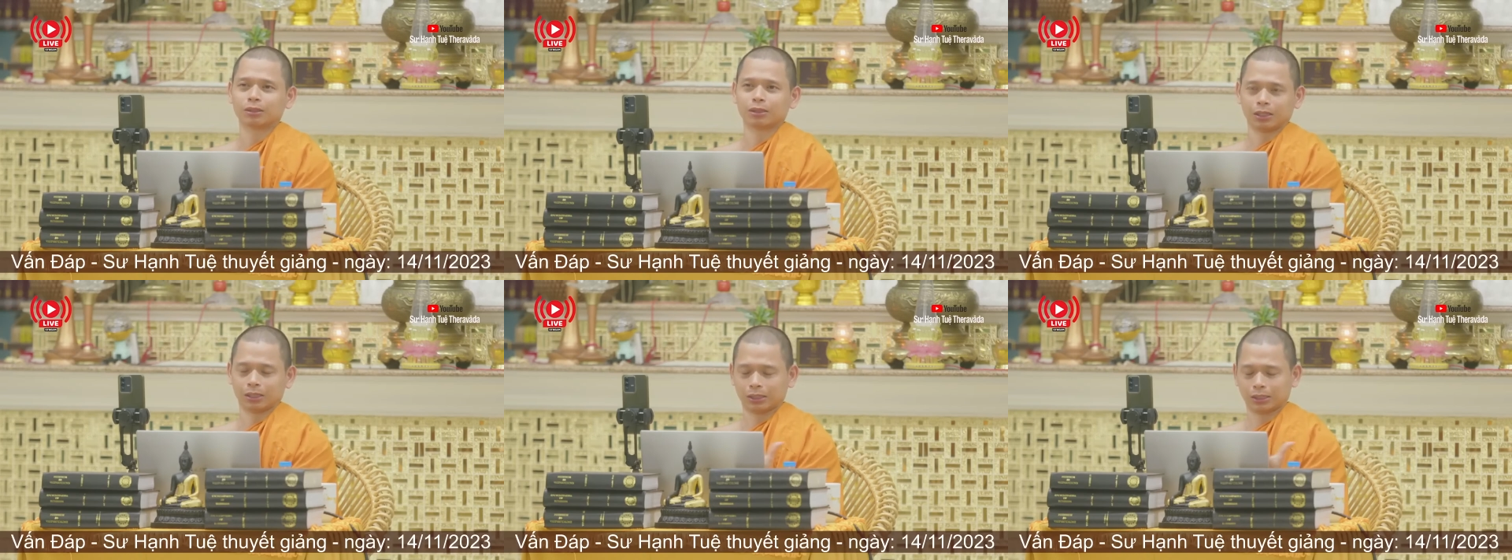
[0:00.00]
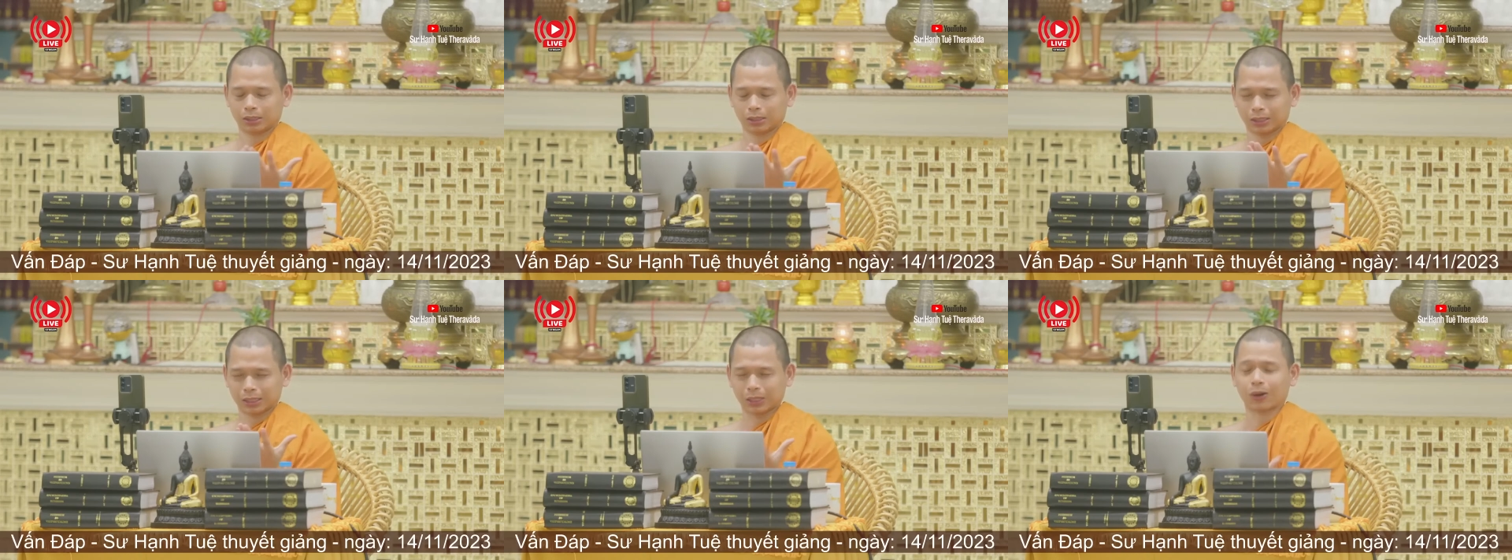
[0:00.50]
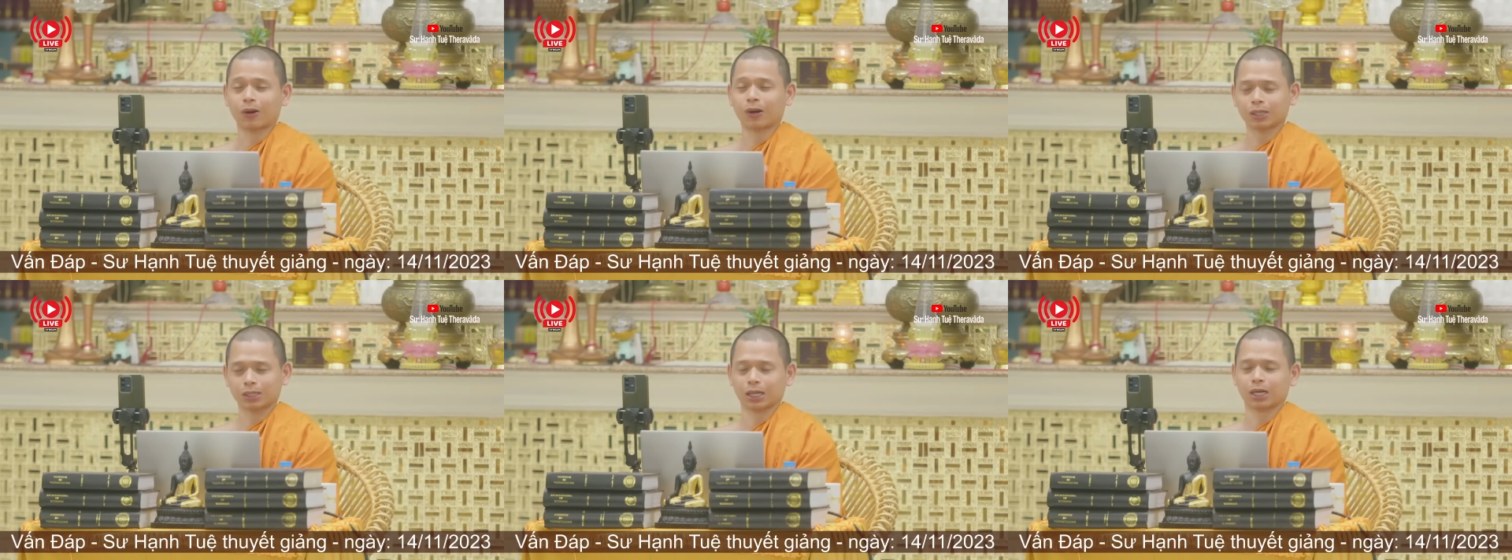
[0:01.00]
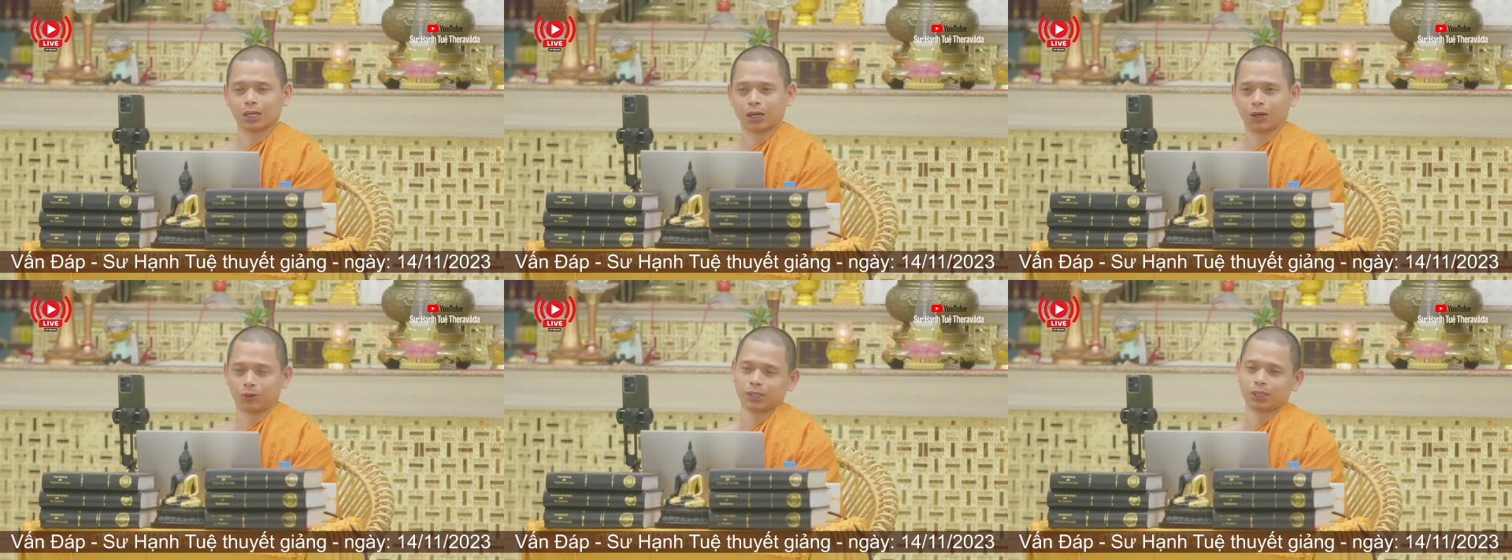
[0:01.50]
thì có cơ hội